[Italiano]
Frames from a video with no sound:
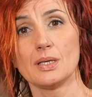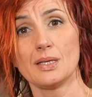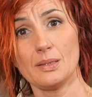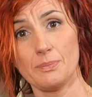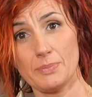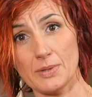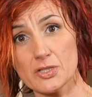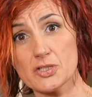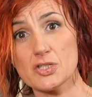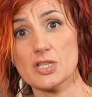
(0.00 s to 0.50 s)

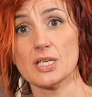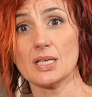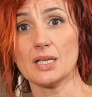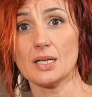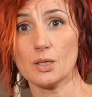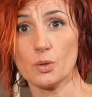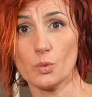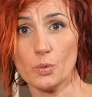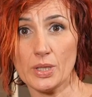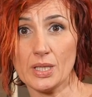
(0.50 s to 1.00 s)
Il
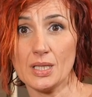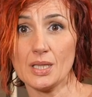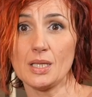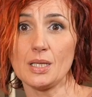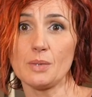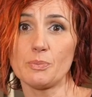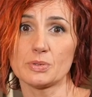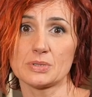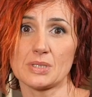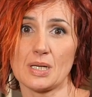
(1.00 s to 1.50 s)
piacere
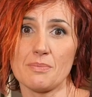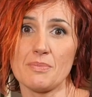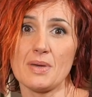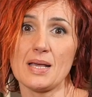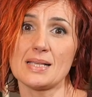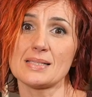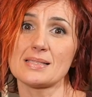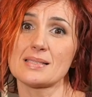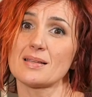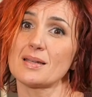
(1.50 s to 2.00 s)
quindi
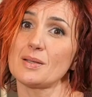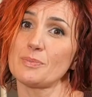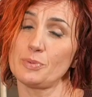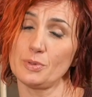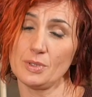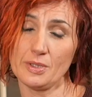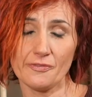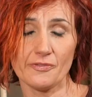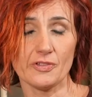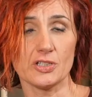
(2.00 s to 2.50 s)
potrebbe essere
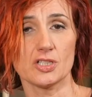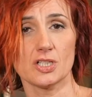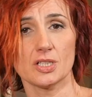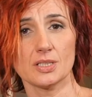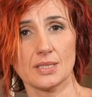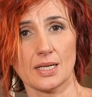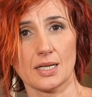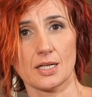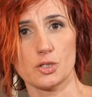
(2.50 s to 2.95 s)
più difficile da